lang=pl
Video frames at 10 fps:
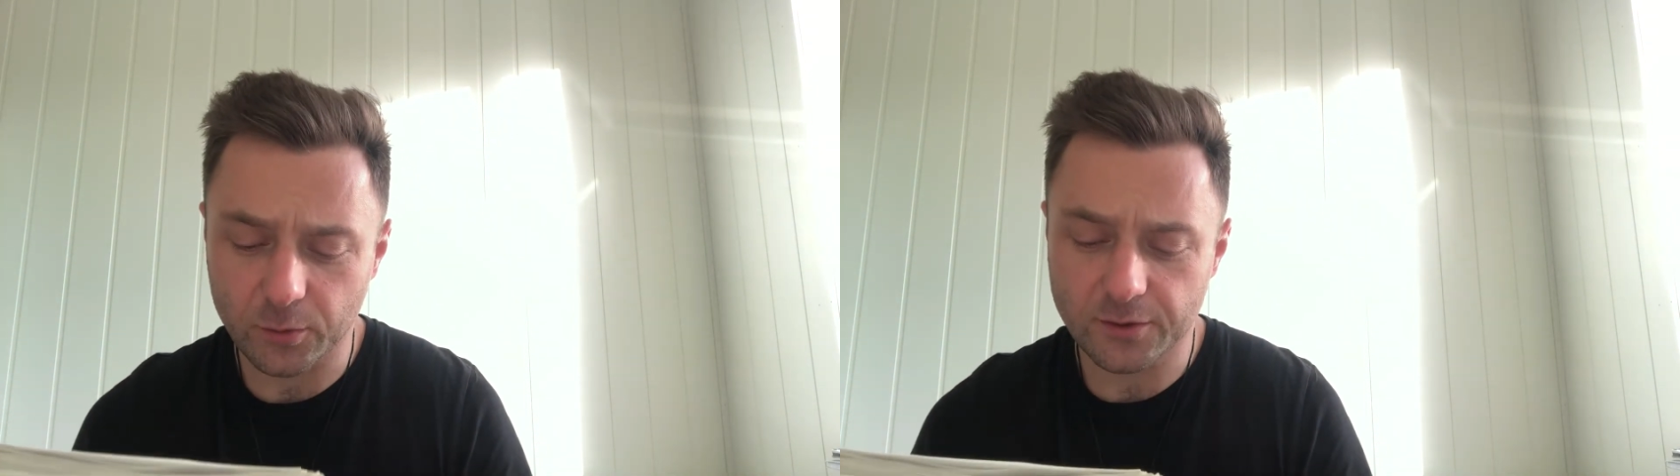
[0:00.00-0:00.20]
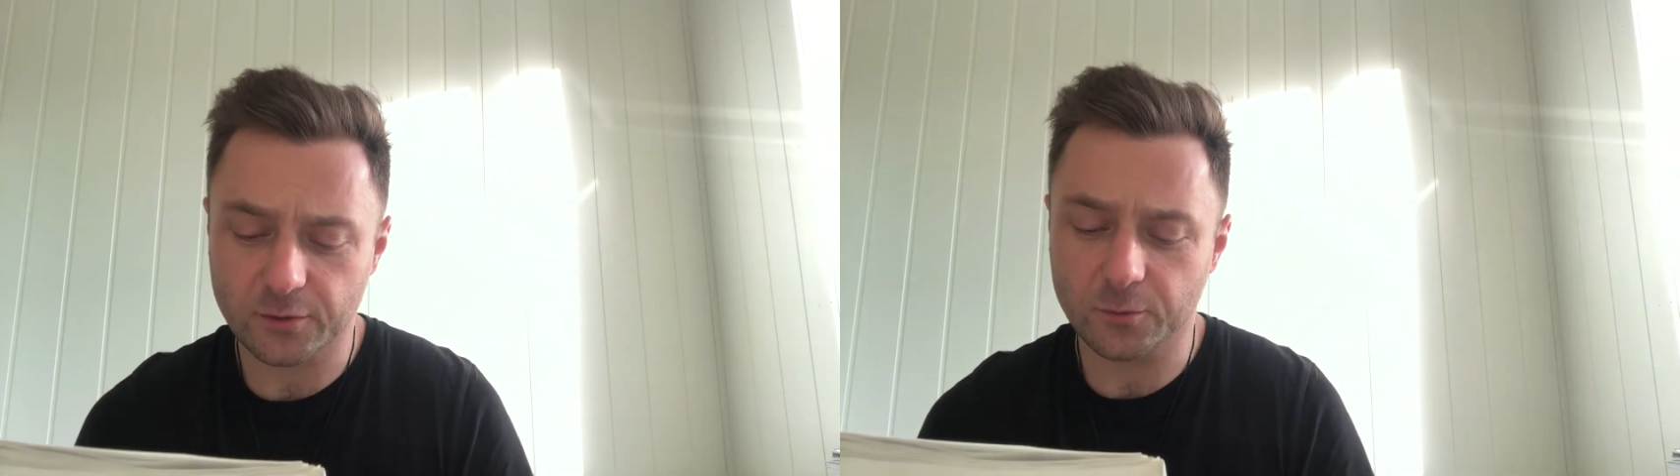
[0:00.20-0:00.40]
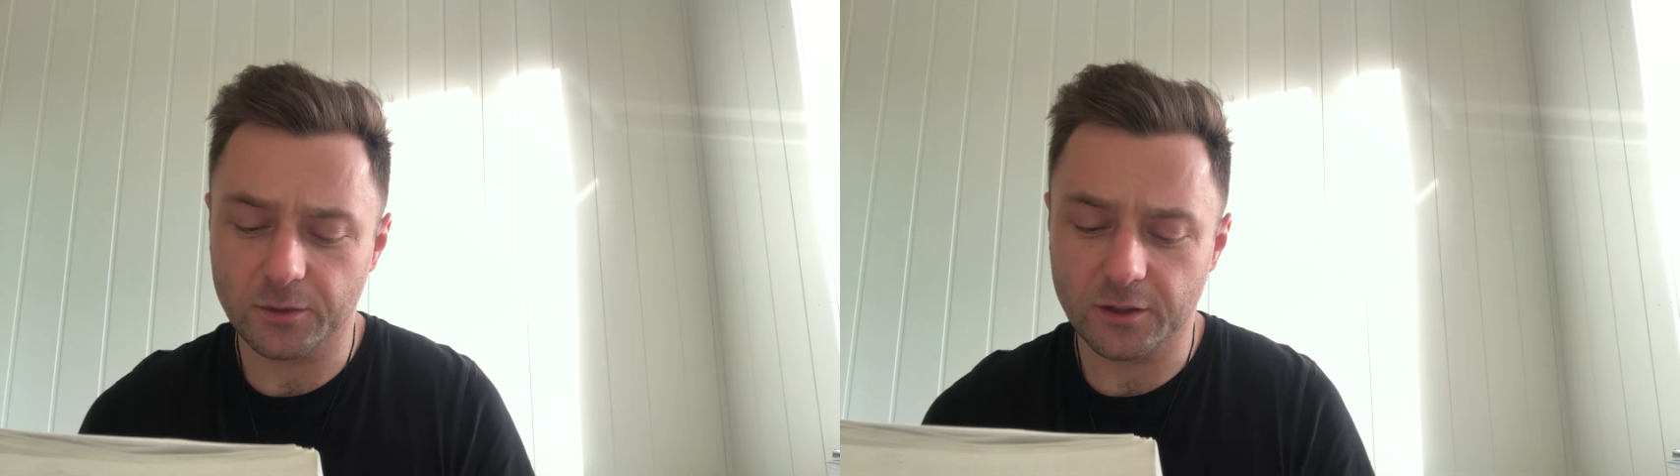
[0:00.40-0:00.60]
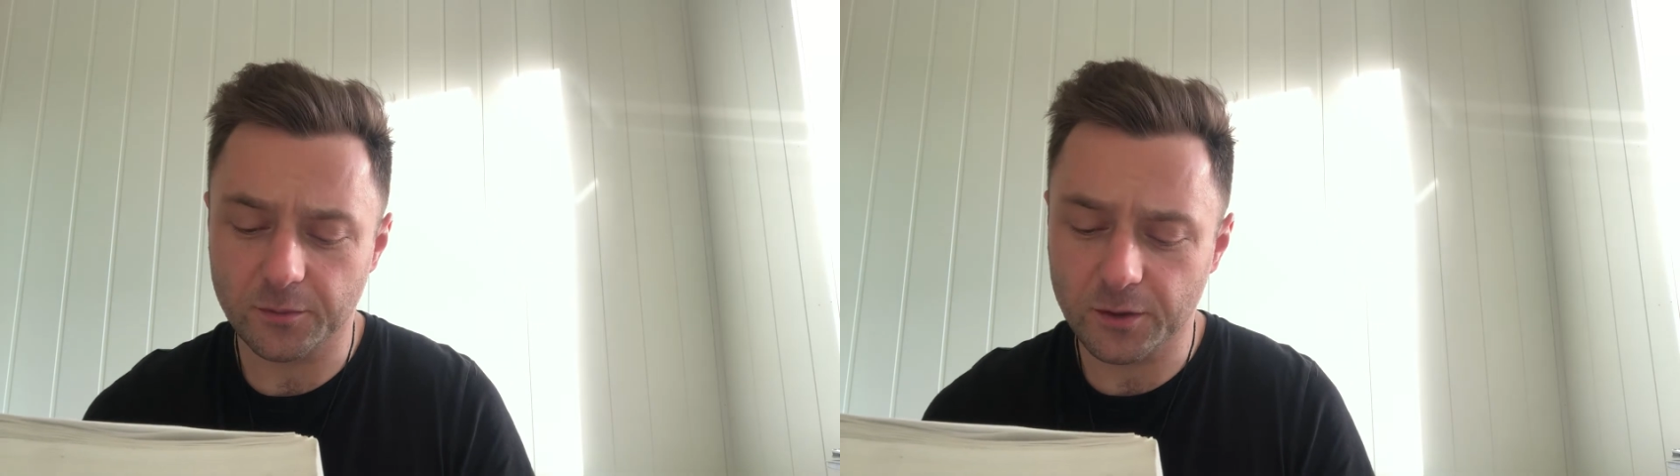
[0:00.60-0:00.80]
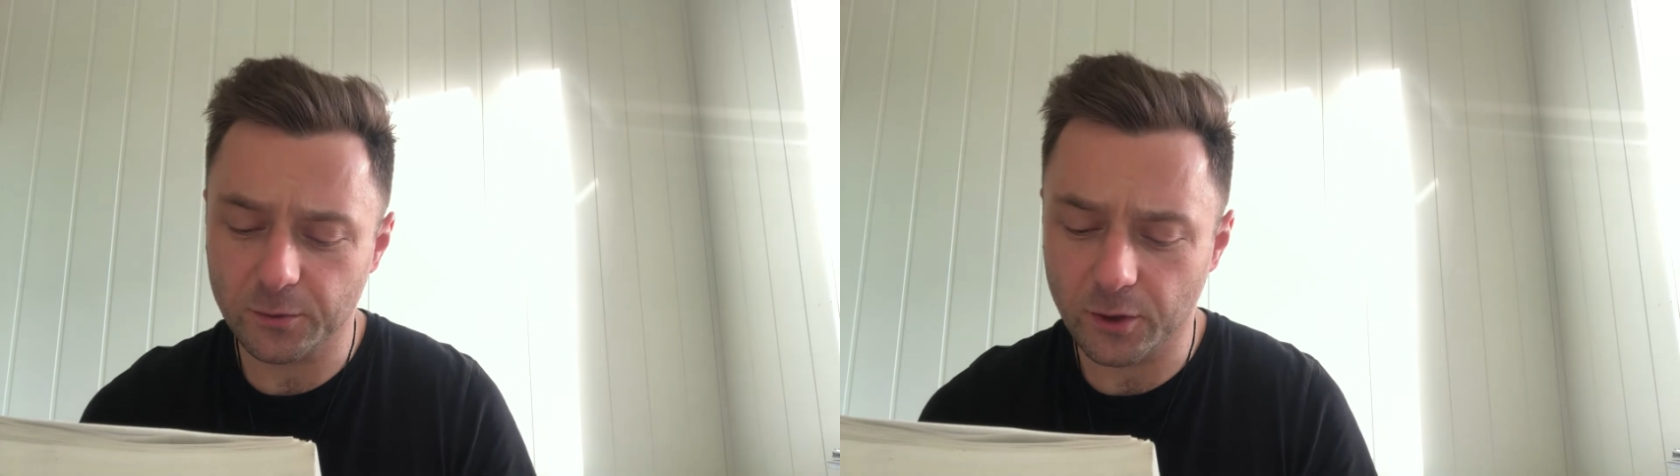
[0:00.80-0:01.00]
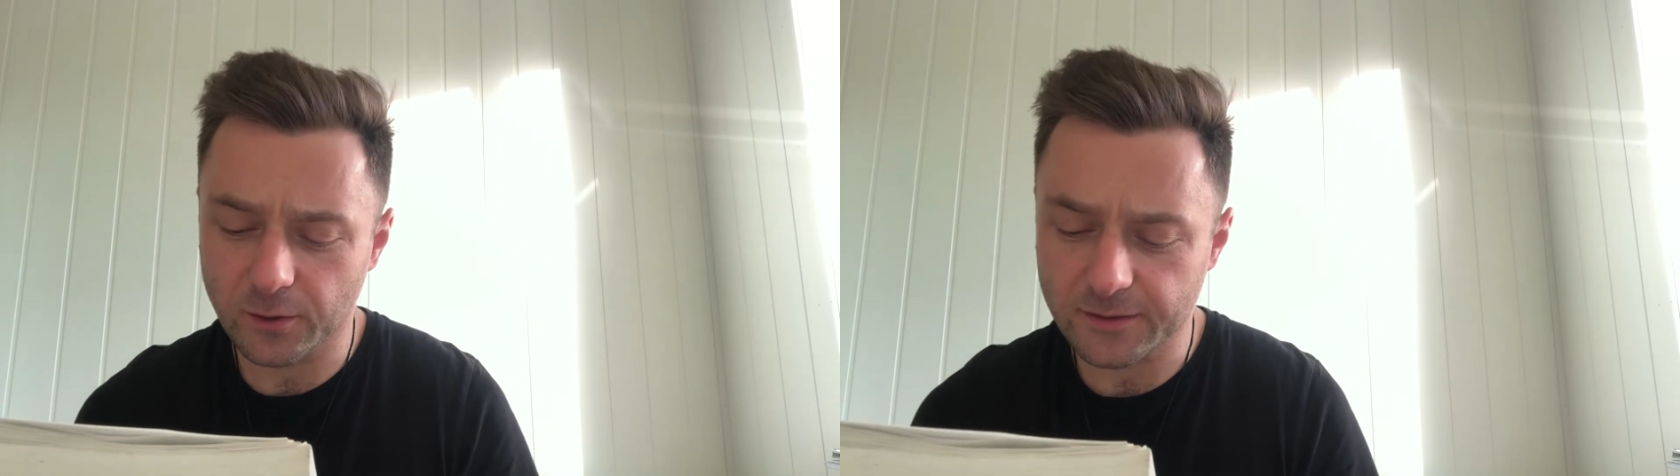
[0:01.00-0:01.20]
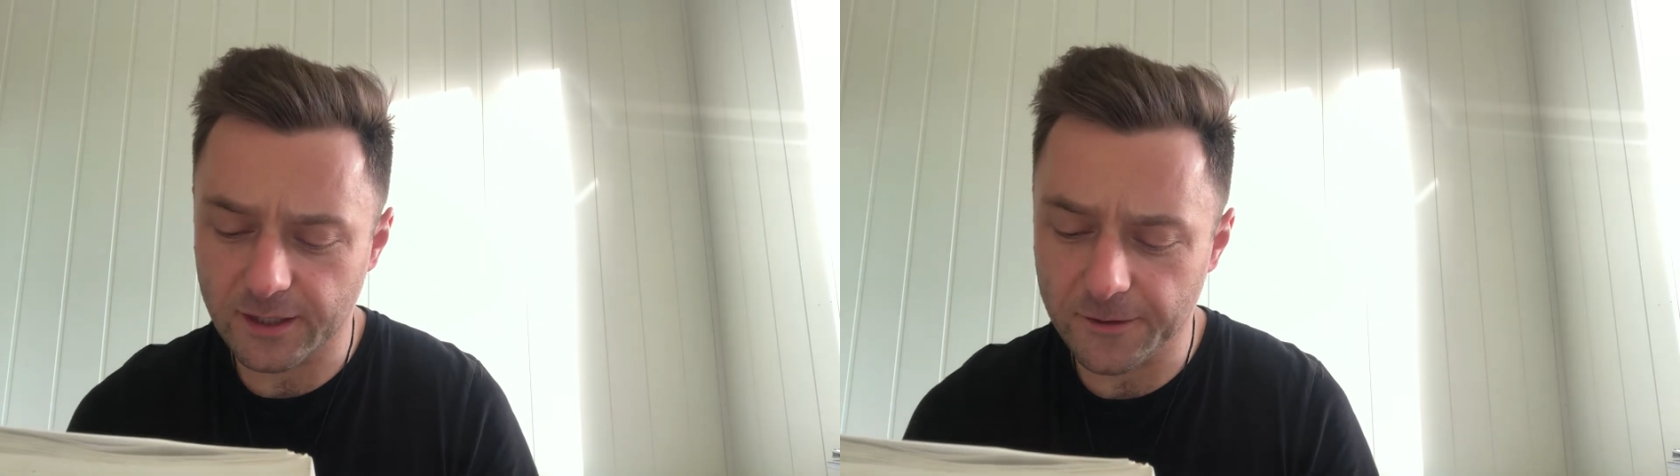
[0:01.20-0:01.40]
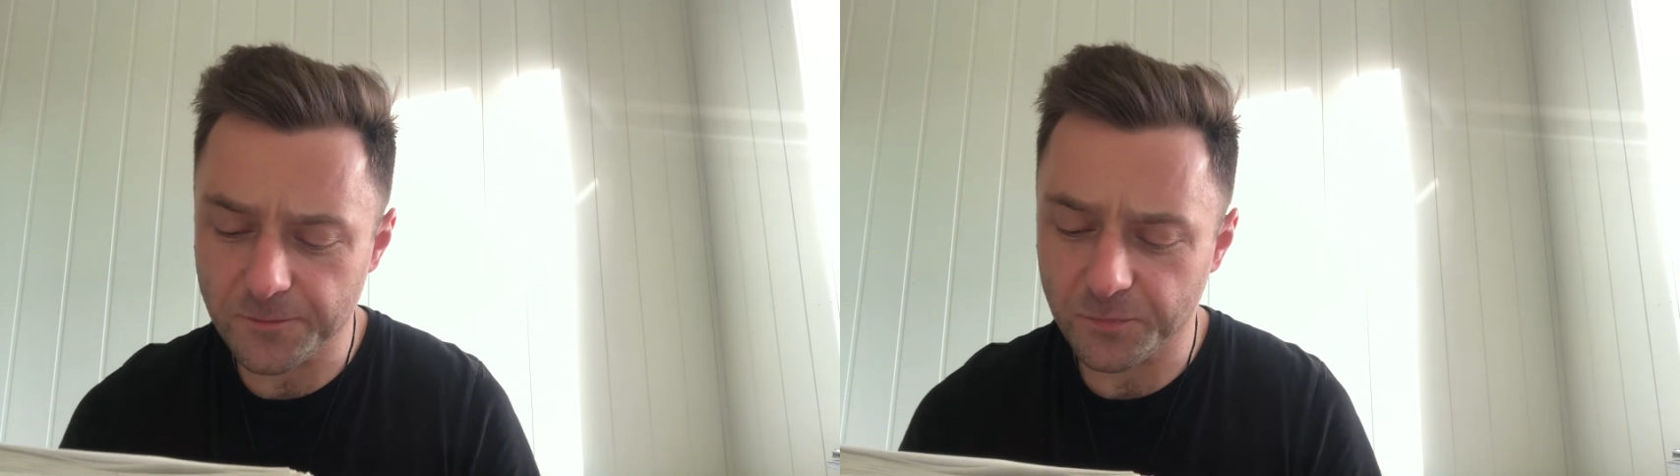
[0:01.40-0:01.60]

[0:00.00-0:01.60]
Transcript: są niemiłujące